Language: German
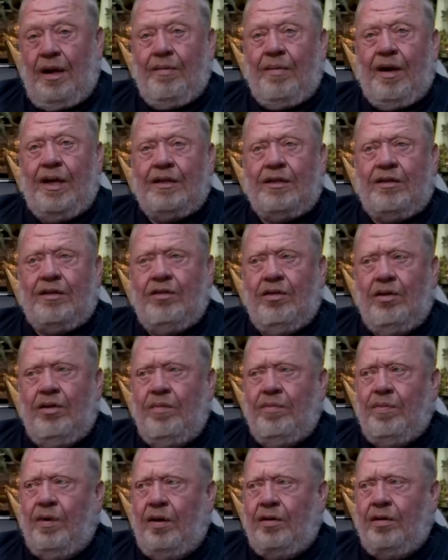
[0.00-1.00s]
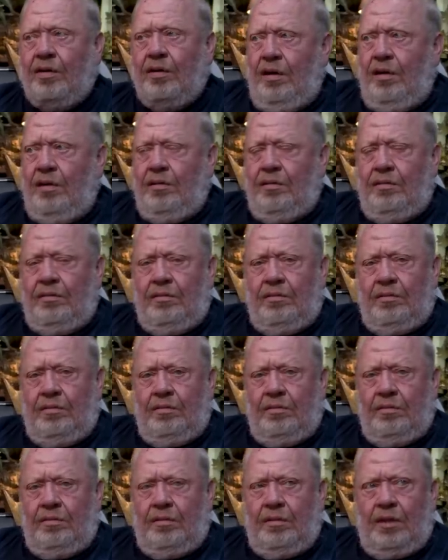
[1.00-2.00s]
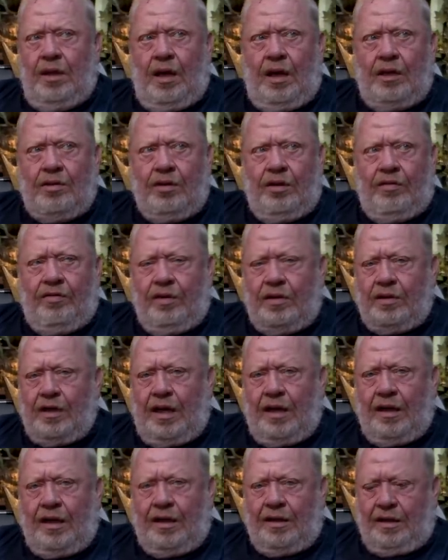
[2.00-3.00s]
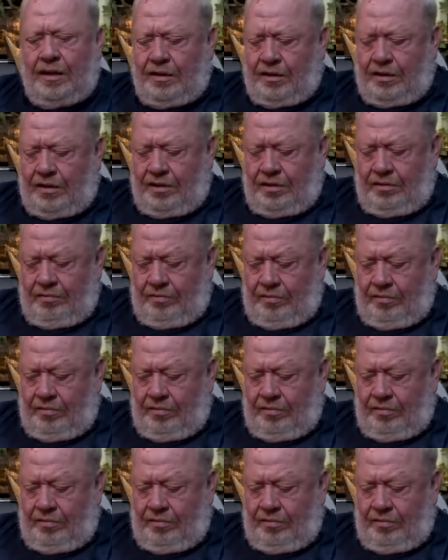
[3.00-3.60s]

haben ganz null Bock. Die haben richtig null Bock. Also ich würde sagen, das ist